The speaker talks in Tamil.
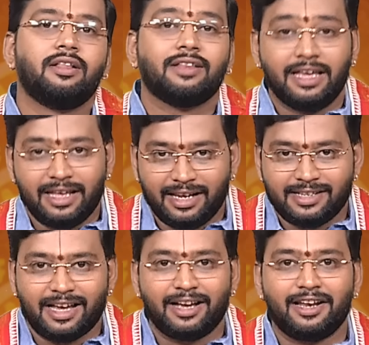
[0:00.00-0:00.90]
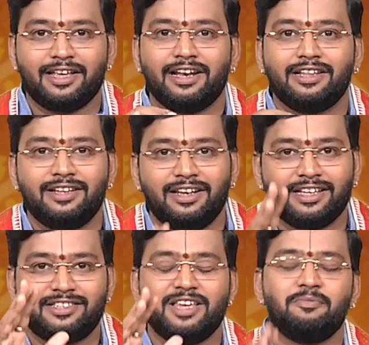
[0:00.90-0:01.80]
தயிரில் சர்க்கரை கலந்து
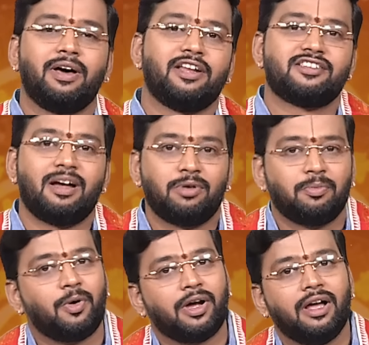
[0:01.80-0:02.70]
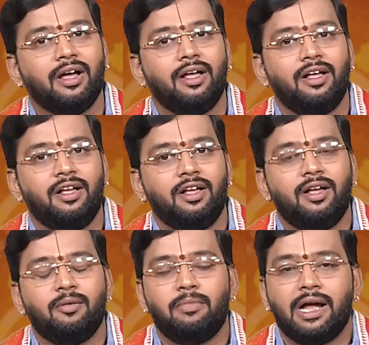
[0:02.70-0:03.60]
லஸ்ஸி மாதிரி சாப்பிட்டு போங்க
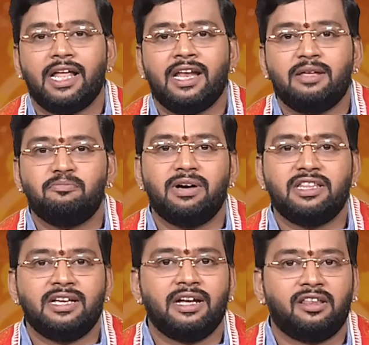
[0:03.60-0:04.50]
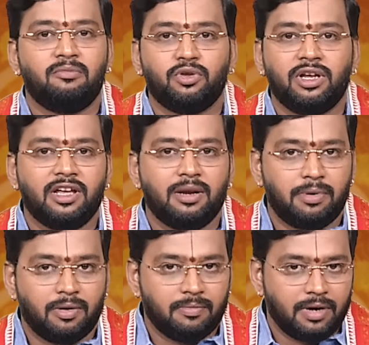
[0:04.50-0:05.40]
மன நிம்மதிங்கிறது முதல்
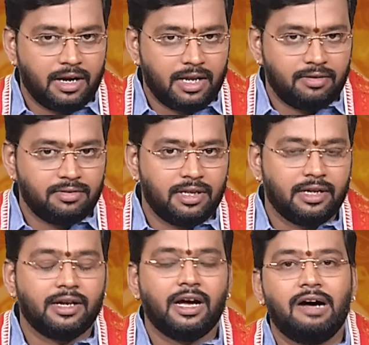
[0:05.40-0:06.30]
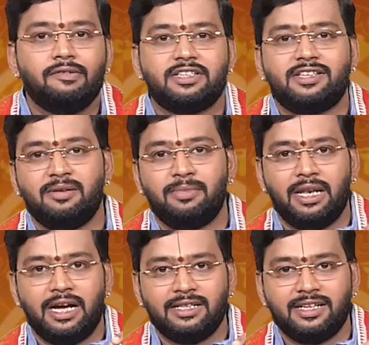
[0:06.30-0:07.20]
ஏற்படும் ரெண்டாவது
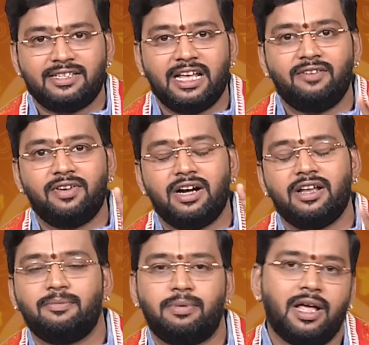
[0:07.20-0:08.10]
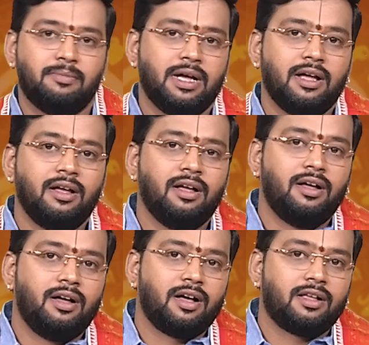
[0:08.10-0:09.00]
அவசியமில்லாத செலவுகள் ஏற்படாமல்
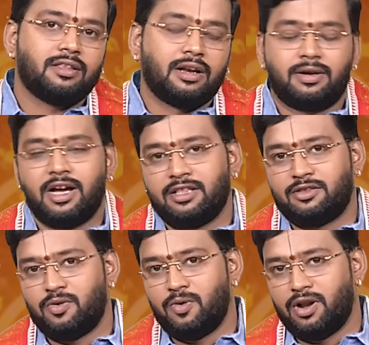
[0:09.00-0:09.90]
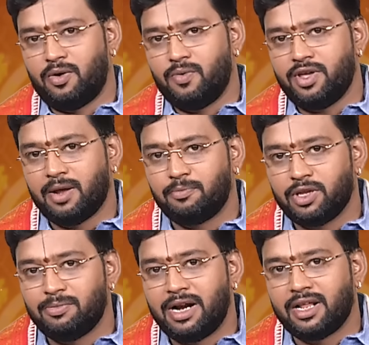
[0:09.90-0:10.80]
தற்காத்து கொள்ளக்கூடிய
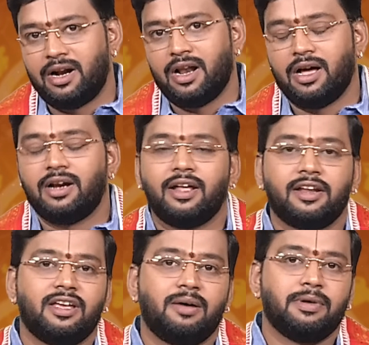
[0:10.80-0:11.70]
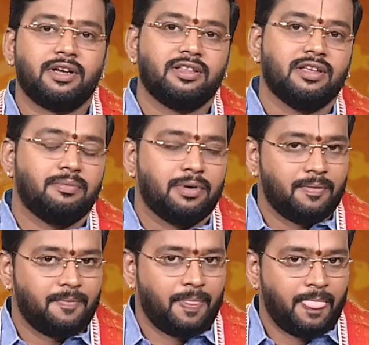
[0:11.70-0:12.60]
அற்புதமான நாளாக நிறையா பேருக்கு இது ஏற்படும்
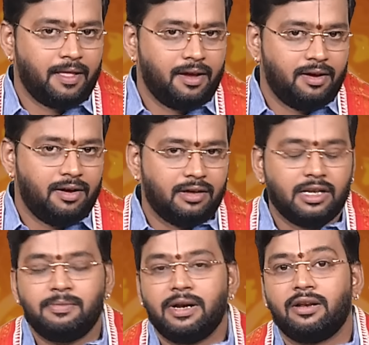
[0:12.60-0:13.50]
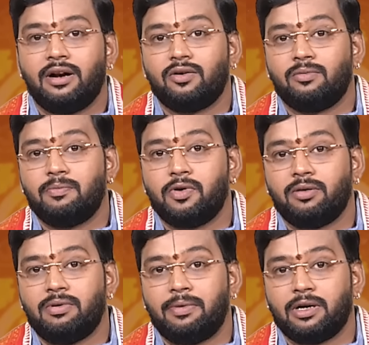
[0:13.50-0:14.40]
அதுலேயுமே இந்த நாள் ரொம்ப
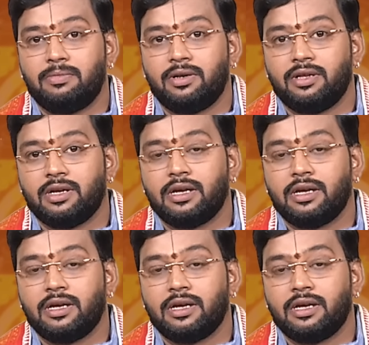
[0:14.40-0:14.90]
முக்கியமாக பார்க்கும்பொழுது